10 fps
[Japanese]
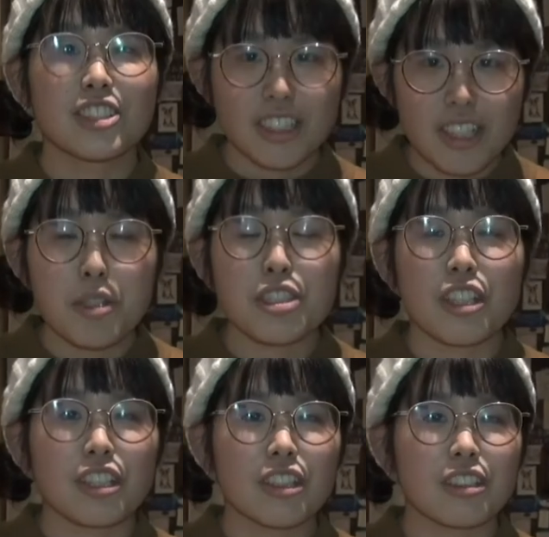して見つ
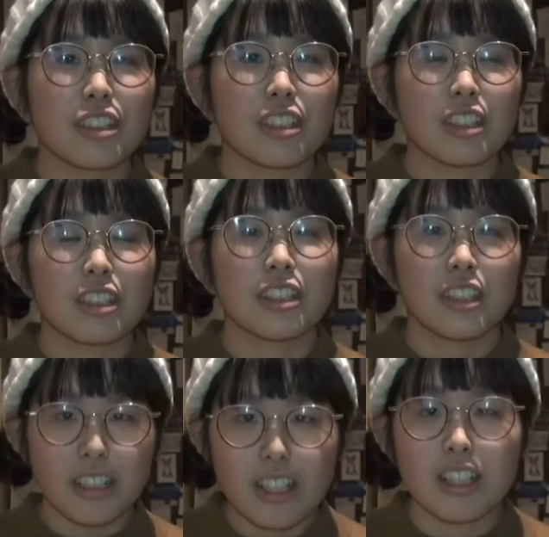けてくれた
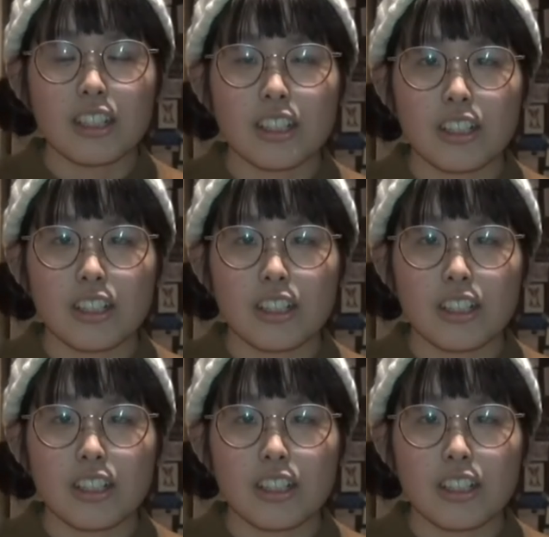方が、